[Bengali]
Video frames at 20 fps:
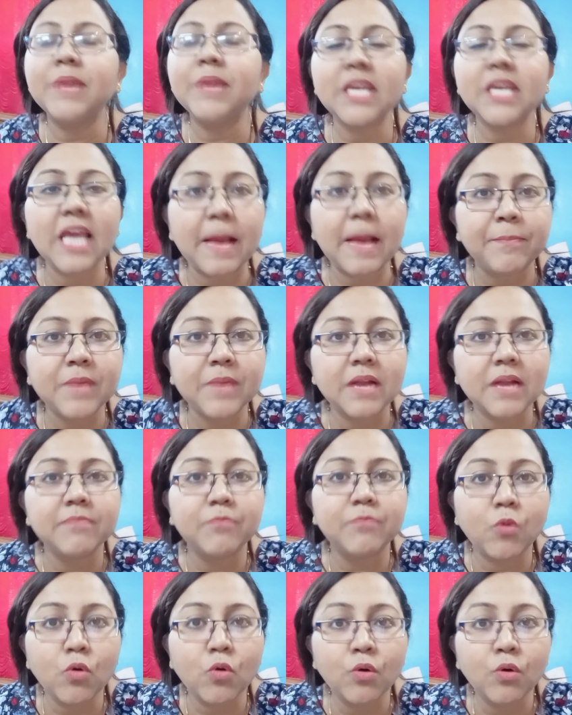কি আপনার
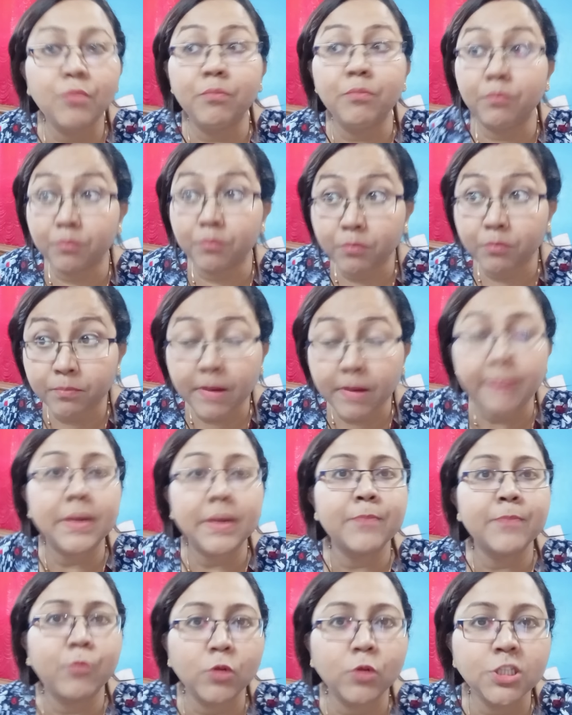বাবার
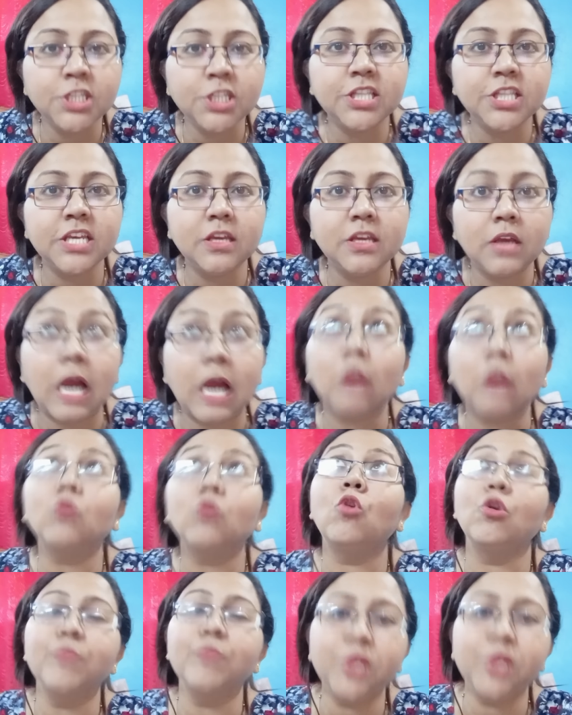পরিচিতি আরও
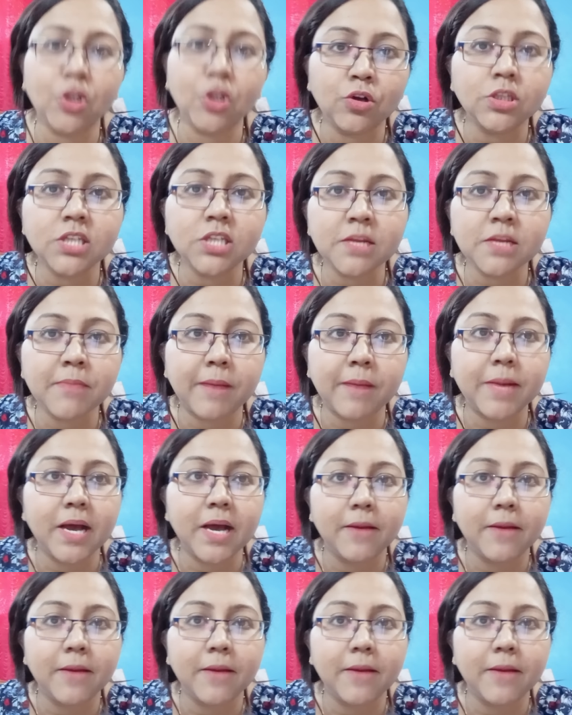গর্বিত হচ্ছেন বাবা